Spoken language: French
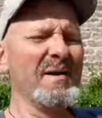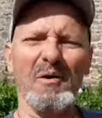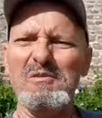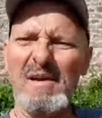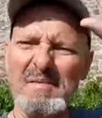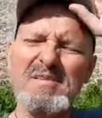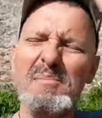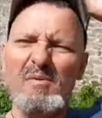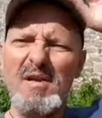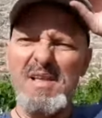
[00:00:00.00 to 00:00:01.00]
Quand vous avez
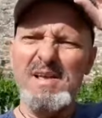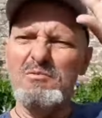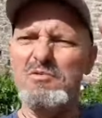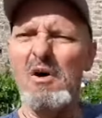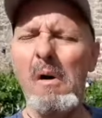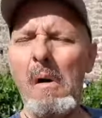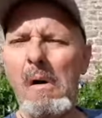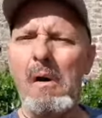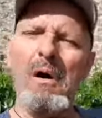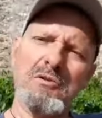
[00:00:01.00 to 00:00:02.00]
pas vu la télé tout le temps
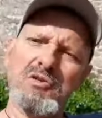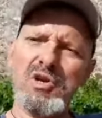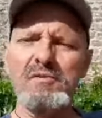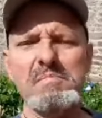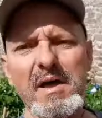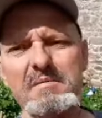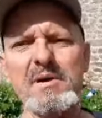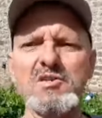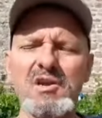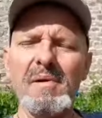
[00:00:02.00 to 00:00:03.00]
Oh, si j'avais une baguette
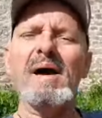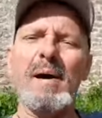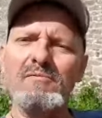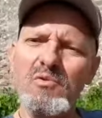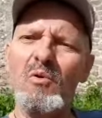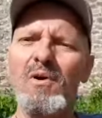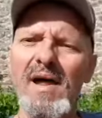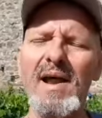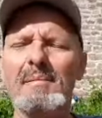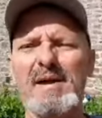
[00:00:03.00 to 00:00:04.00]
magique, j'avais... Eh ben, nous, on
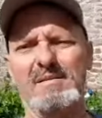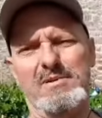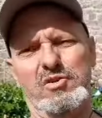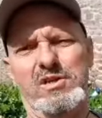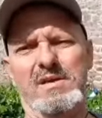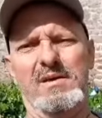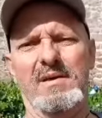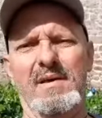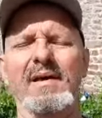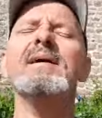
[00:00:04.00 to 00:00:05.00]
l'a, la baguette magique.
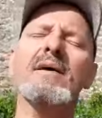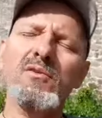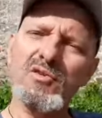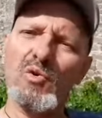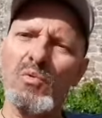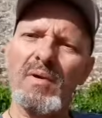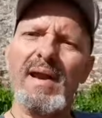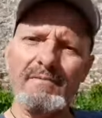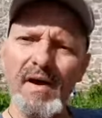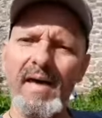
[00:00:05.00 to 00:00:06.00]
Et attention,
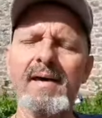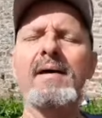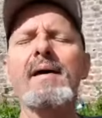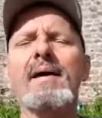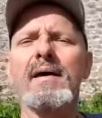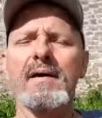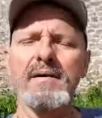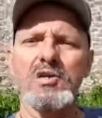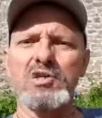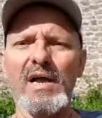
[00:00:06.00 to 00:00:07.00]
la vraie.
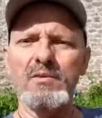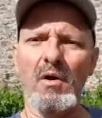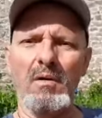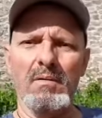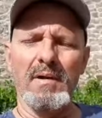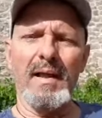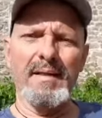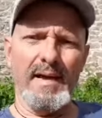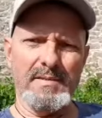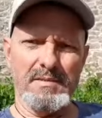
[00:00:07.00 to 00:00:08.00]
J'attends
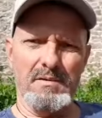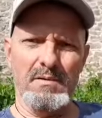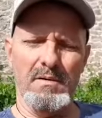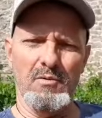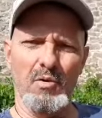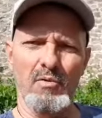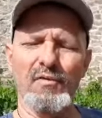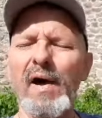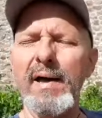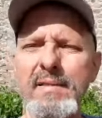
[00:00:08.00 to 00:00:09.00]
l'adresse euh, de
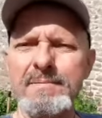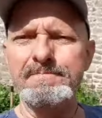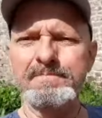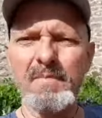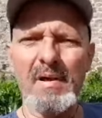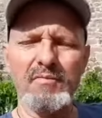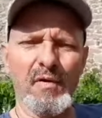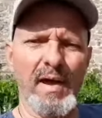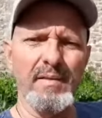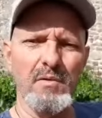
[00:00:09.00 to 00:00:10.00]
Fred.
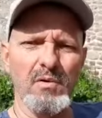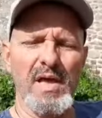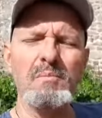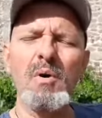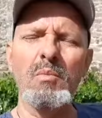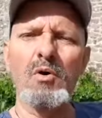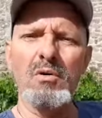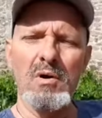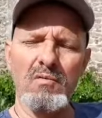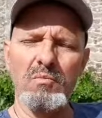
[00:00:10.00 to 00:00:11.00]
Fred et Momo,
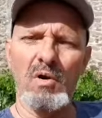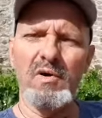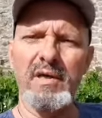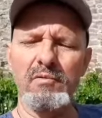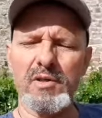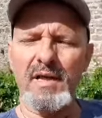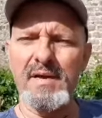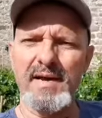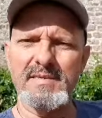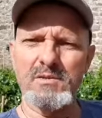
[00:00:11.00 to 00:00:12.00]
vous me l'envoyez votre
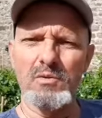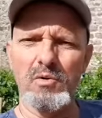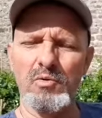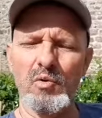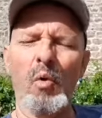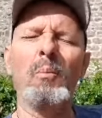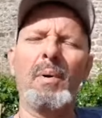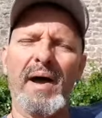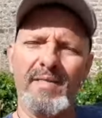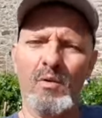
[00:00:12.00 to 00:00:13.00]
adresse, euh, nom,
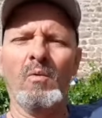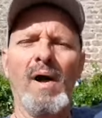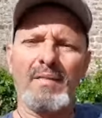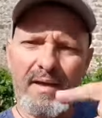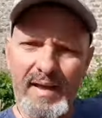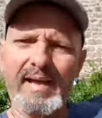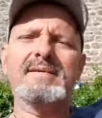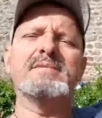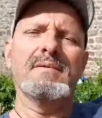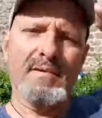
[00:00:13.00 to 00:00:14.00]
prénom, adresse,